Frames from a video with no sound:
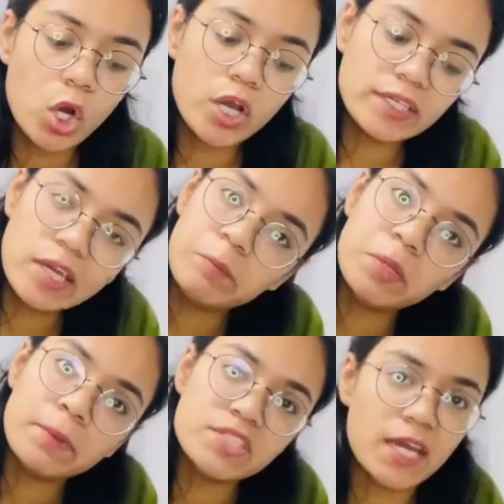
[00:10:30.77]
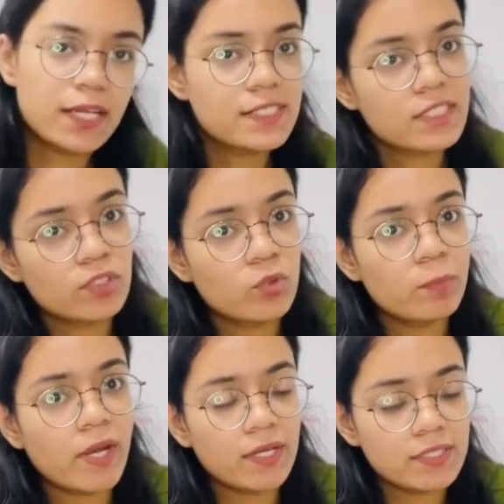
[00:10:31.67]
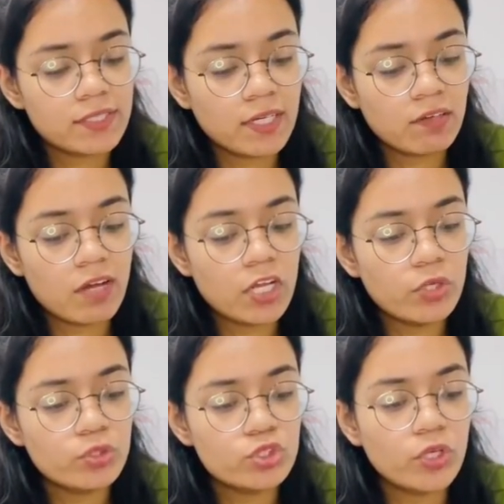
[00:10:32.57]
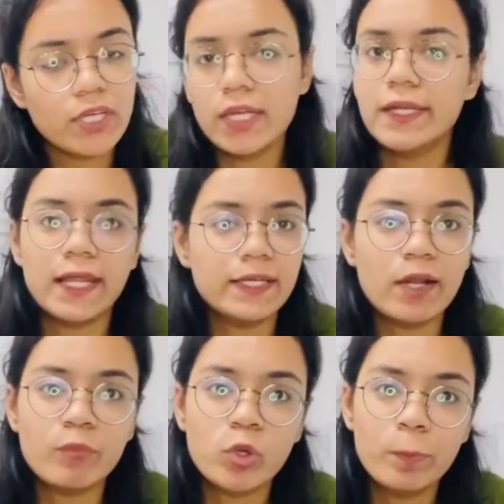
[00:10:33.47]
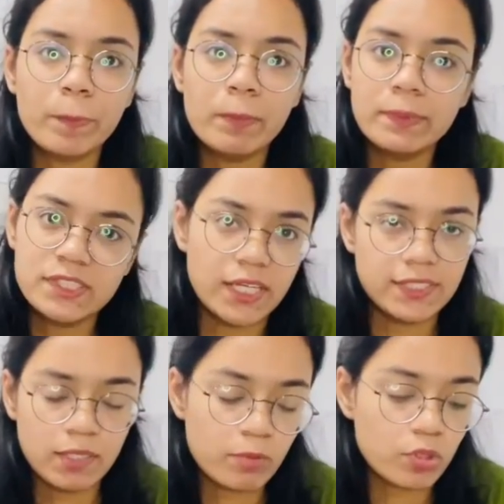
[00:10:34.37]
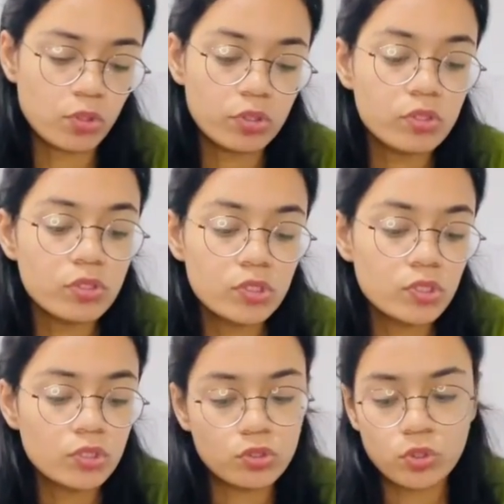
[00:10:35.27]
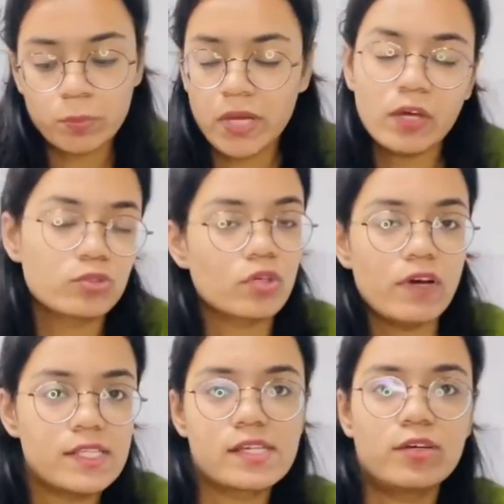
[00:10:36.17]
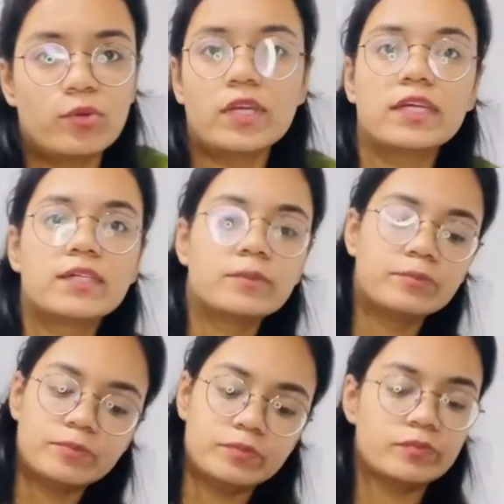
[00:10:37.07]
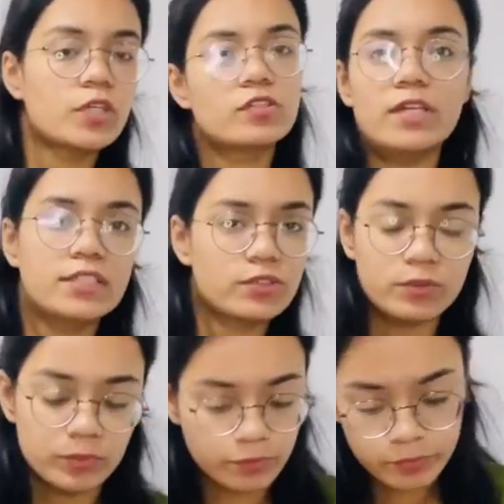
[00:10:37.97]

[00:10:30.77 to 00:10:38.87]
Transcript: और ये भी मैं चेकलिस्ट के थ्रू ही प्रैक्टिस करने वाली हूँ जो कि टेलीग्राम ग्रुप पे मिल जाती है मेरे को तो मैं उसको वहाँ से करूँगी लेट्स गो